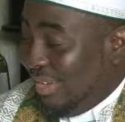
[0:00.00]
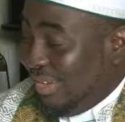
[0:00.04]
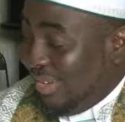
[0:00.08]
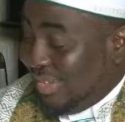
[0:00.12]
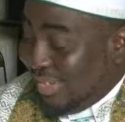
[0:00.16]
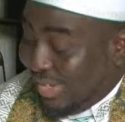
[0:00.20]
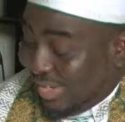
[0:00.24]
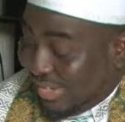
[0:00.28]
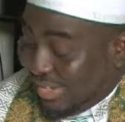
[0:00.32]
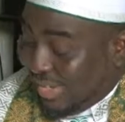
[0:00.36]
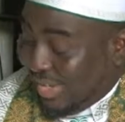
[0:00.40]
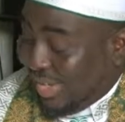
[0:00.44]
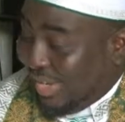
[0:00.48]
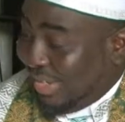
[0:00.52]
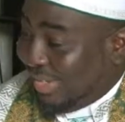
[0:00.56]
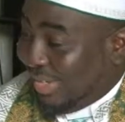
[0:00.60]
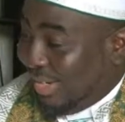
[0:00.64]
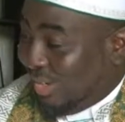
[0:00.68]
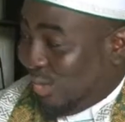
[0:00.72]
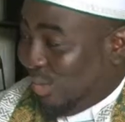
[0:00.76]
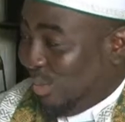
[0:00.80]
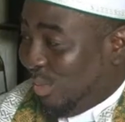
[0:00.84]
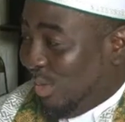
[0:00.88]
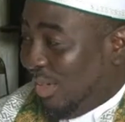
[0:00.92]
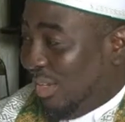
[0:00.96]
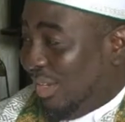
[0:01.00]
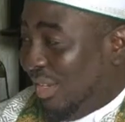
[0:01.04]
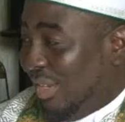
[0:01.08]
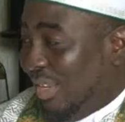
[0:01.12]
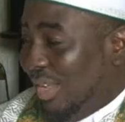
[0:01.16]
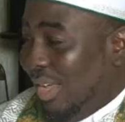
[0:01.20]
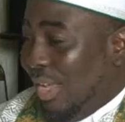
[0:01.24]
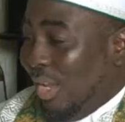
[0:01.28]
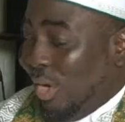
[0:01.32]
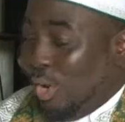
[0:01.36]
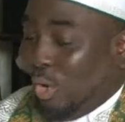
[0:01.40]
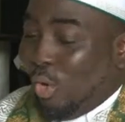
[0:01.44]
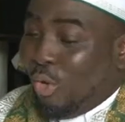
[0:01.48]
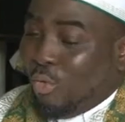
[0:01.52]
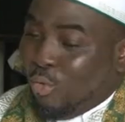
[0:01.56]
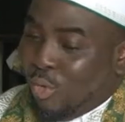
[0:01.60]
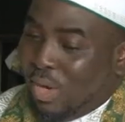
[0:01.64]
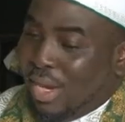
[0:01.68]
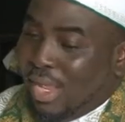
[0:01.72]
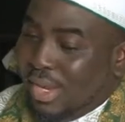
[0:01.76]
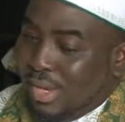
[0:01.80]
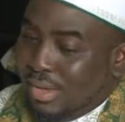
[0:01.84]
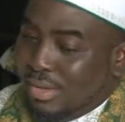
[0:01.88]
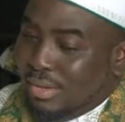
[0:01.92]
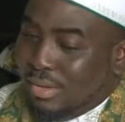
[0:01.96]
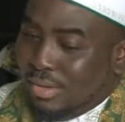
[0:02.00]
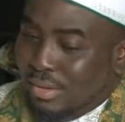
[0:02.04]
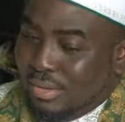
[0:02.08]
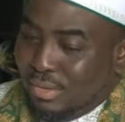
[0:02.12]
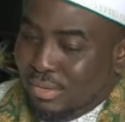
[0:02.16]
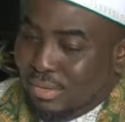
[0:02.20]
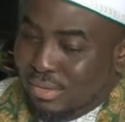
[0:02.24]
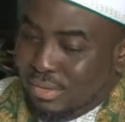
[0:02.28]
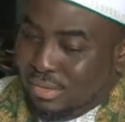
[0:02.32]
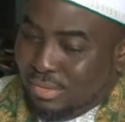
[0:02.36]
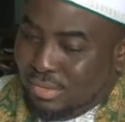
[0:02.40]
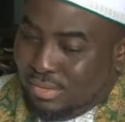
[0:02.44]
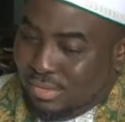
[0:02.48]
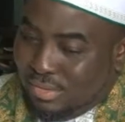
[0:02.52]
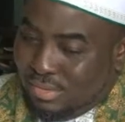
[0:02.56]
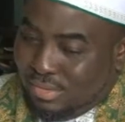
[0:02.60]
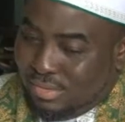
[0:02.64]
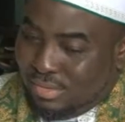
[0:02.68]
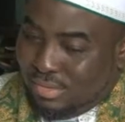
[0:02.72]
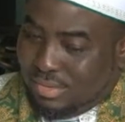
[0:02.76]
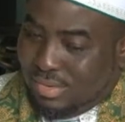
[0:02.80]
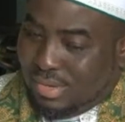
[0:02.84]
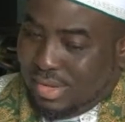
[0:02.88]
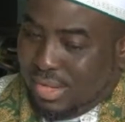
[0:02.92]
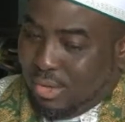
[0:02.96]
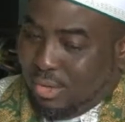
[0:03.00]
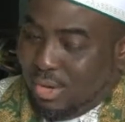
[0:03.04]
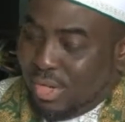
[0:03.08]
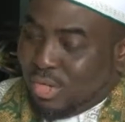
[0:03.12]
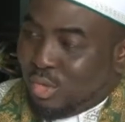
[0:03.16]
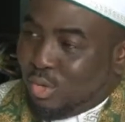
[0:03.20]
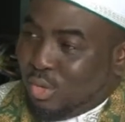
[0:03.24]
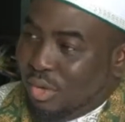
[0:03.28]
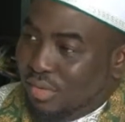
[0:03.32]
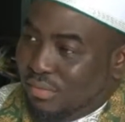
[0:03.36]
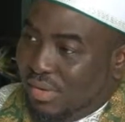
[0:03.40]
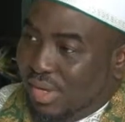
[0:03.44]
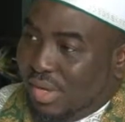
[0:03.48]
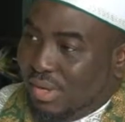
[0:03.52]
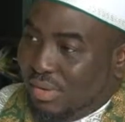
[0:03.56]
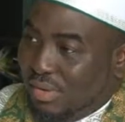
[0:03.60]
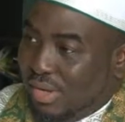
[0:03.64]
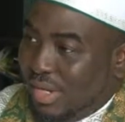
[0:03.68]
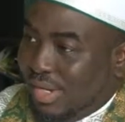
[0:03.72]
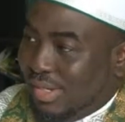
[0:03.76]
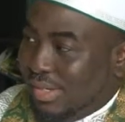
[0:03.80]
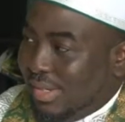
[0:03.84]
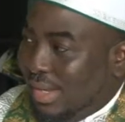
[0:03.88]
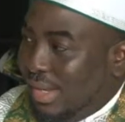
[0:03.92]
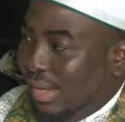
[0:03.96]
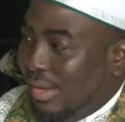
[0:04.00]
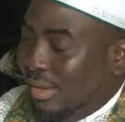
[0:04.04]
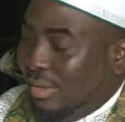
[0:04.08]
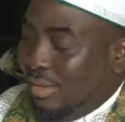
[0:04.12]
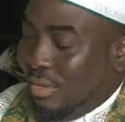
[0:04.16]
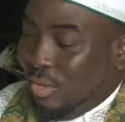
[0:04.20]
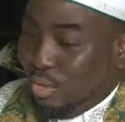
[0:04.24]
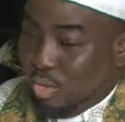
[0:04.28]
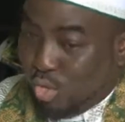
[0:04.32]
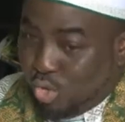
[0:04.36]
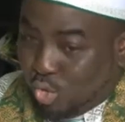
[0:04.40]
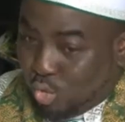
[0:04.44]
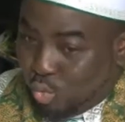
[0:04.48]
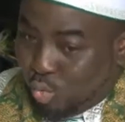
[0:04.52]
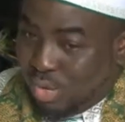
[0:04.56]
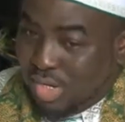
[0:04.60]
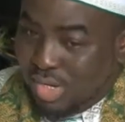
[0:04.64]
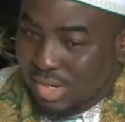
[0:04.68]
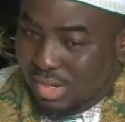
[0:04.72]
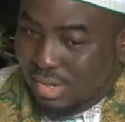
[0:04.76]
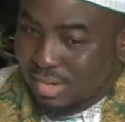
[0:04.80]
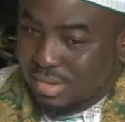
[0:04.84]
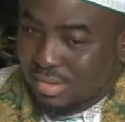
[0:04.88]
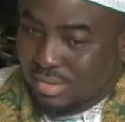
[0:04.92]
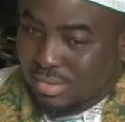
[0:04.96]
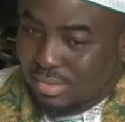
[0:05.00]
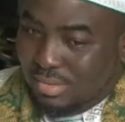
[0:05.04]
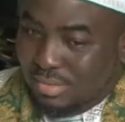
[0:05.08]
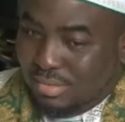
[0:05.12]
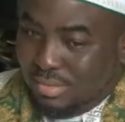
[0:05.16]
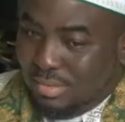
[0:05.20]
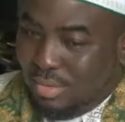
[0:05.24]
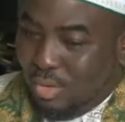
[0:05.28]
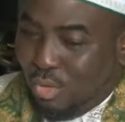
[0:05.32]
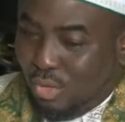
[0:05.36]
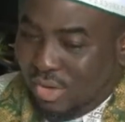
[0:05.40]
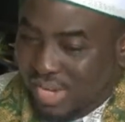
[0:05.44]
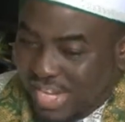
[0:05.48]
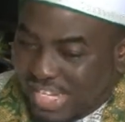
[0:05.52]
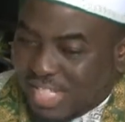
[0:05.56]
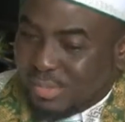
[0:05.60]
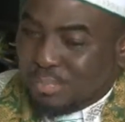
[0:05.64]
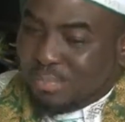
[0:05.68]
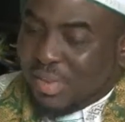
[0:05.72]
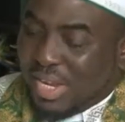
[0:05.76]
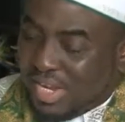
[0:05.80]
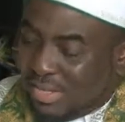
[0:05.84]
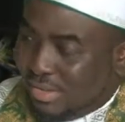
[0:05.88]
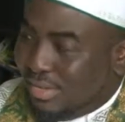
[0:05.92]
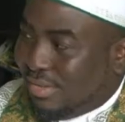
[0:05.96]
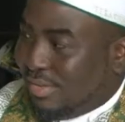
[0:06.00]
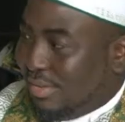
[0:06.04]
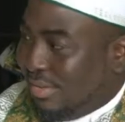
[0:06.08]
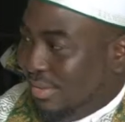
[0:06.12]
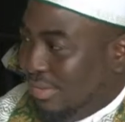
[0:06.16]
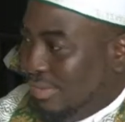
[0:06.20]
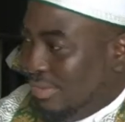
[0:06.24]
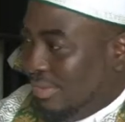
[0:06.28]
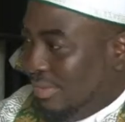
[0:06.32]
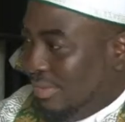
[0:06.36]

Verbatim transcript: c'est ça, exactement. Donc voilà la relation avec l'État. On suit, on respecte.